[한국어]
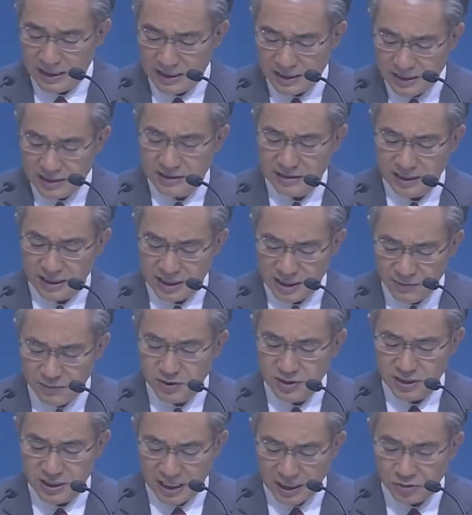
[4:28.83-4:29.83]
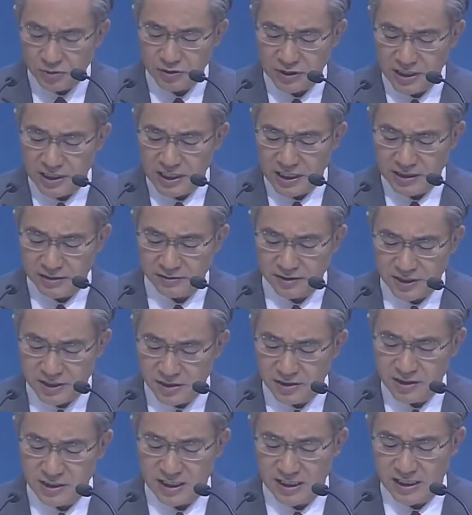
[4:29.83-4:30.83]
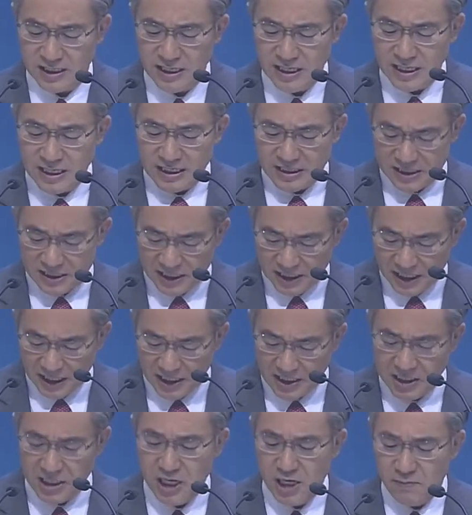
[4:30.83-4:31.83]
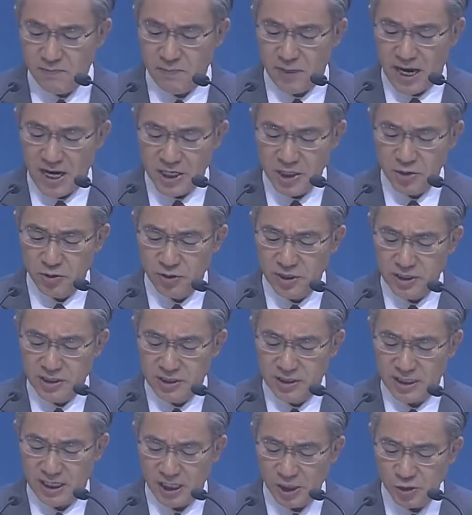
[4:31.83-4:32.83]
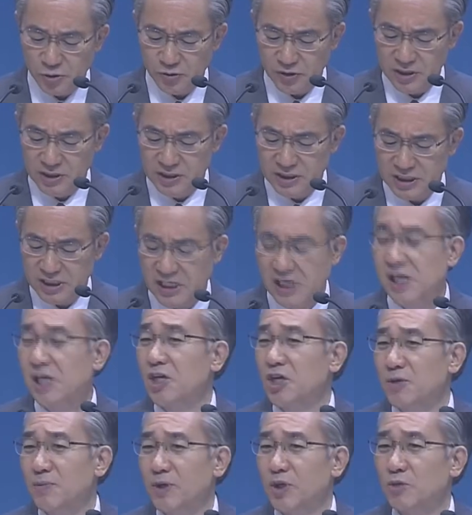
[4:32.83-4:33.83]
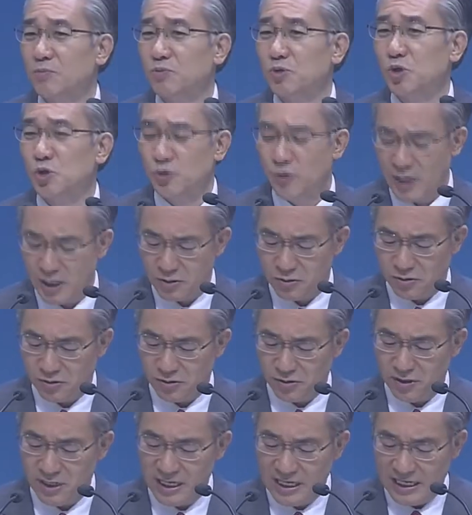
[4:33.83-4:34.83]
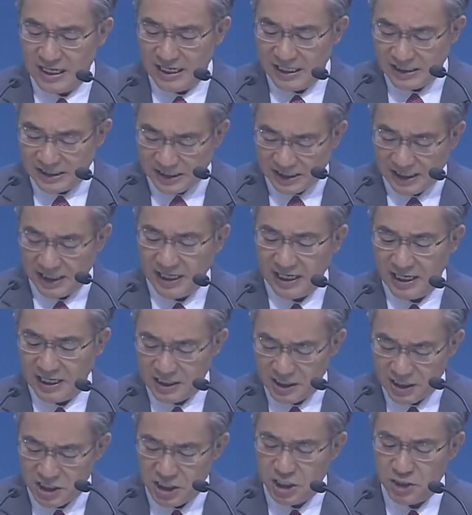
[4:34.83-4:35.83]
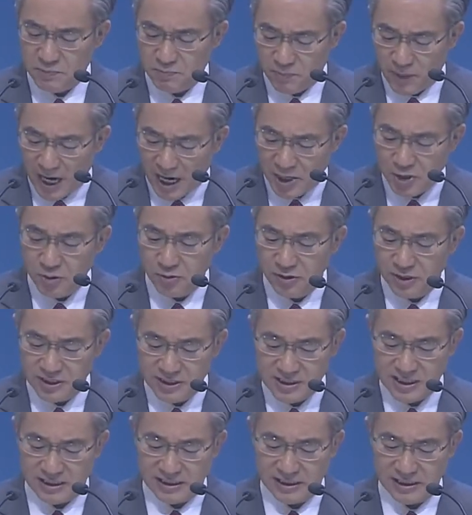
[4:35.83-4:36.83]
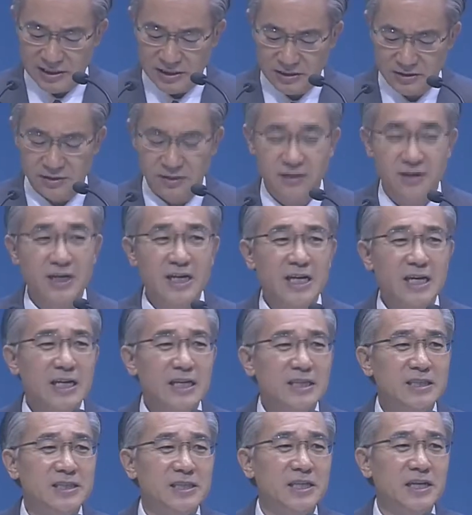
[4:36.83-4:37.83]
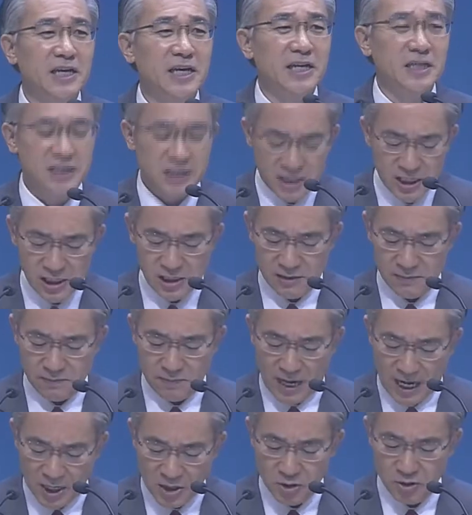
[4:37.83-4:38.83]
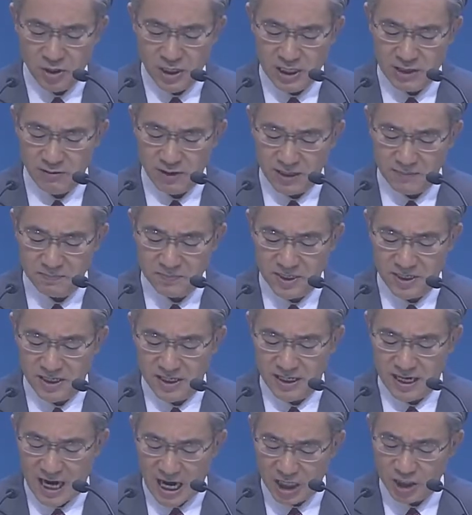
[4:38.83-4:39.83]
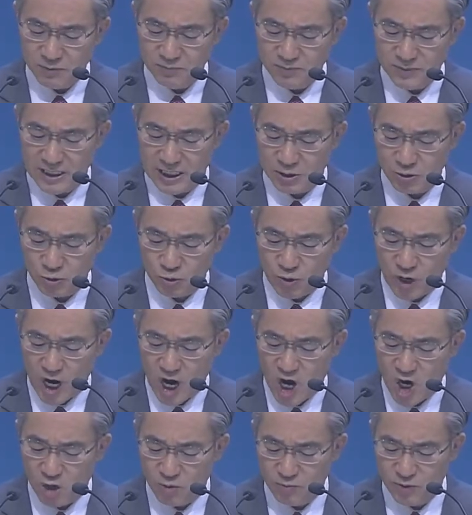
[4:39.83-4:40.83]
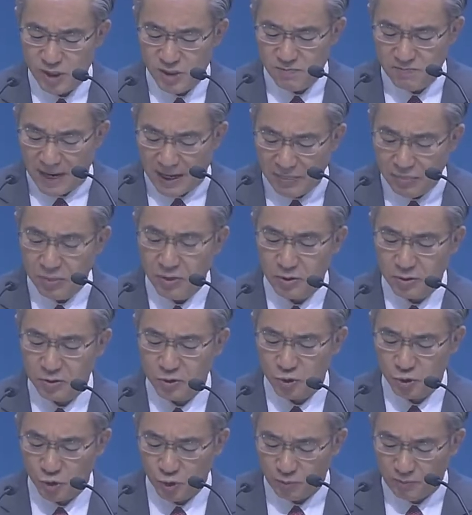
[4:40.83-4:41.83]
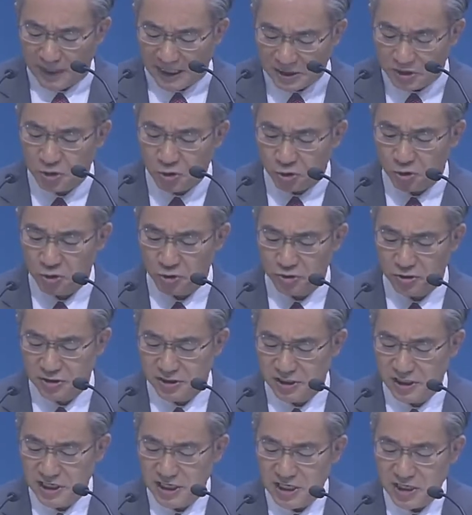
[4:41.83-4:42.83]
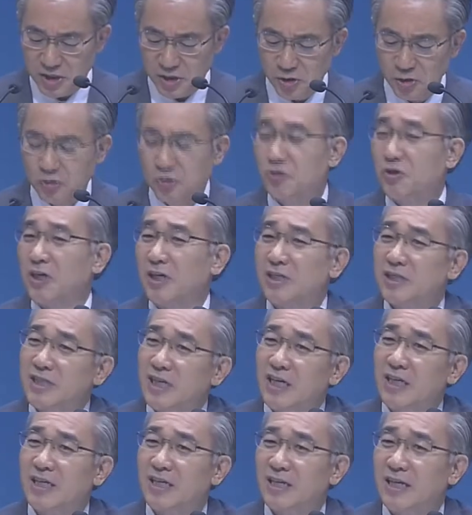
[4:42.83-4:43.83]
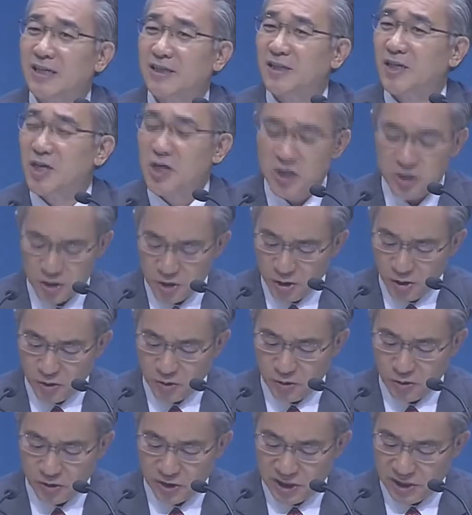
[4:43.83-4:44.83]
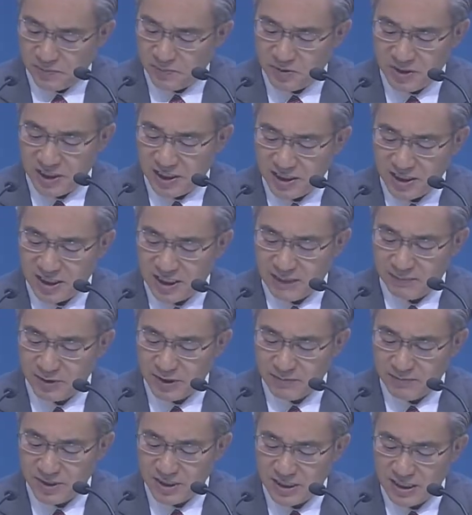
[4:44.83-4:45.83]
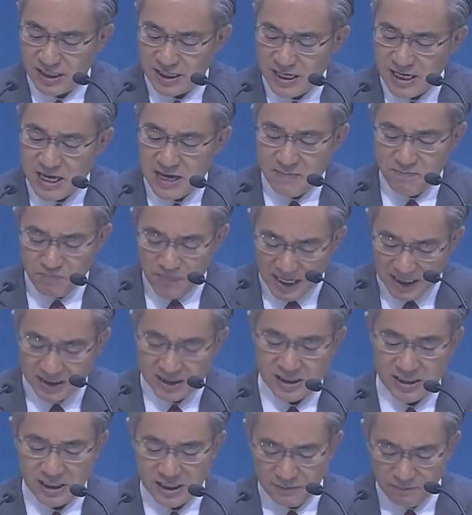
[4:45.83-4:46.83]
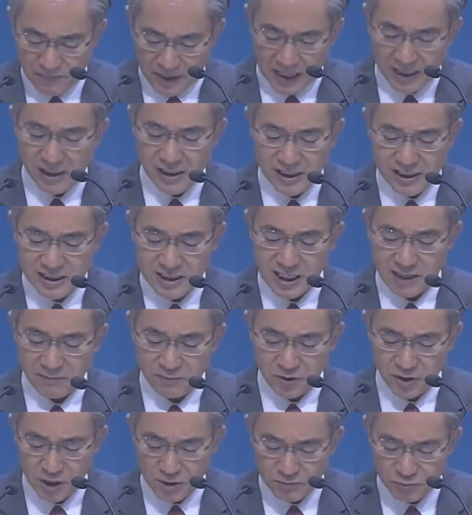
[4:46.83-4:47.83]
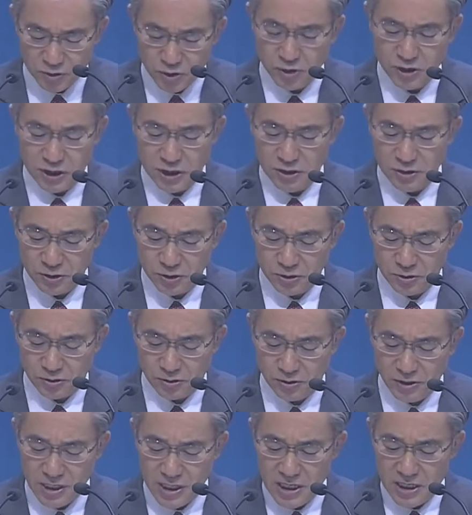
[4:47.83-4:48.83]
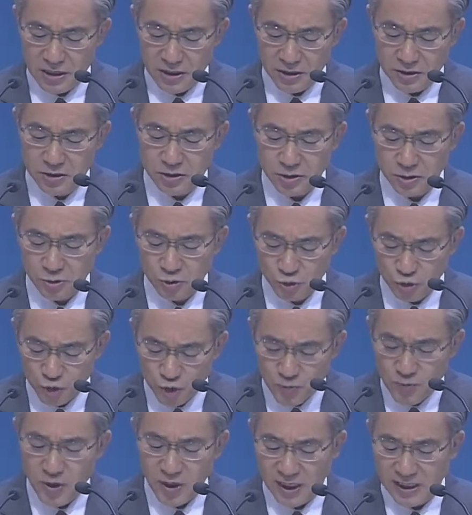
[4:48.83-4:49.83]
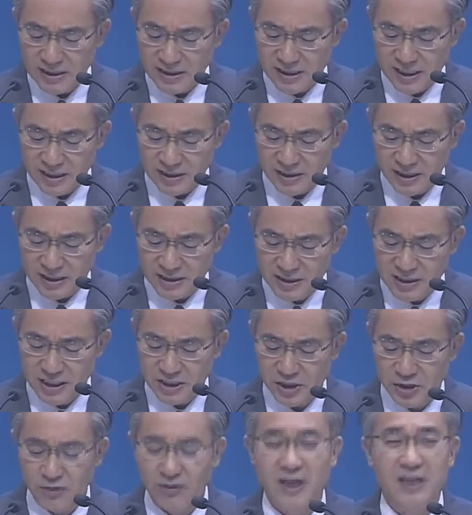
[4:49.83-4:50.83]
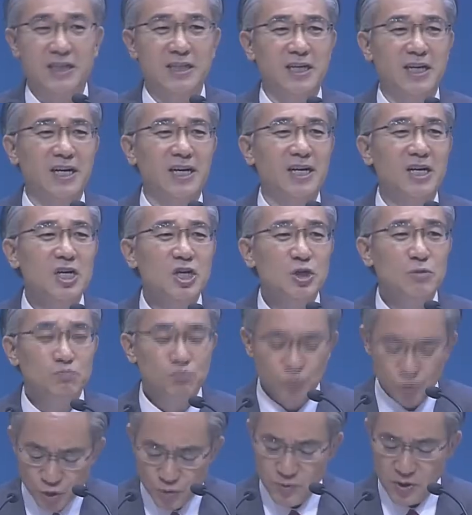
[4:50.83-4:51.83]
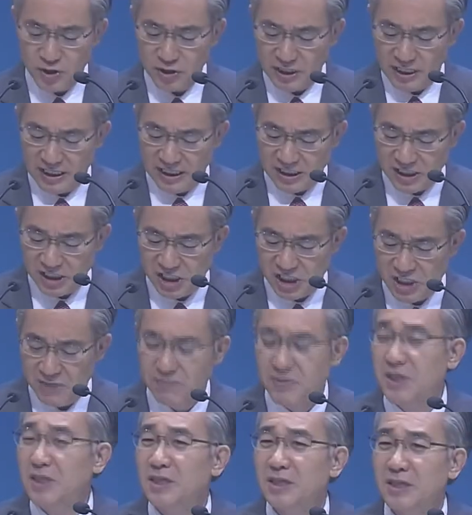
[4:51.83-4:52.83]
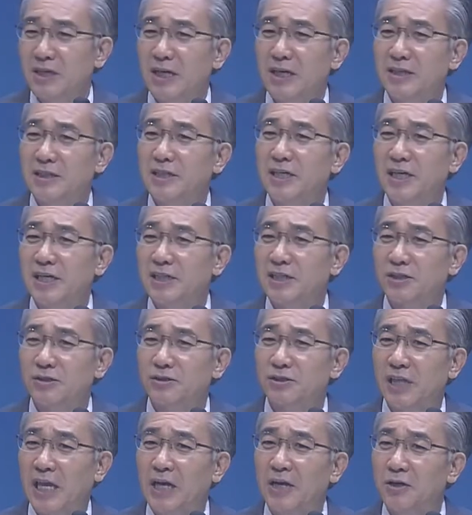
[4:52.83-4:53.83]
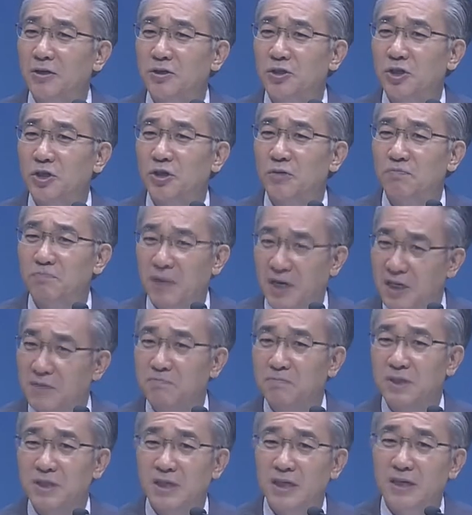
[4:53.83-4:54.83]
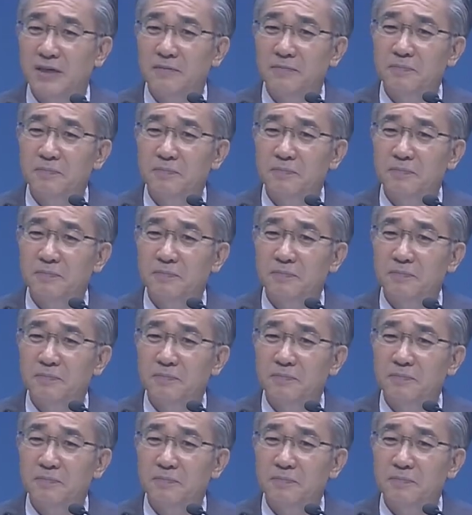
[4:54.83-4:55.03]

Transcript: 그런데 이분이 계속 얘기하는 거예요. 그러나 제1 바이올린을 할 수 있는 실력임에도 불구하고 제2 바이올린 자리에서 제1 바이올린과 함께 아름다운 화음을 만들어주고 받쳐주는 연주자를 찾기란 결코 쉽지 않기 때문입니다. 마치 베를린 장벽이 무너진 것도 어떤 유명한 자들에 의해서가 아니라 무명의 시민들에 의해서 된 것처럼 말입니다.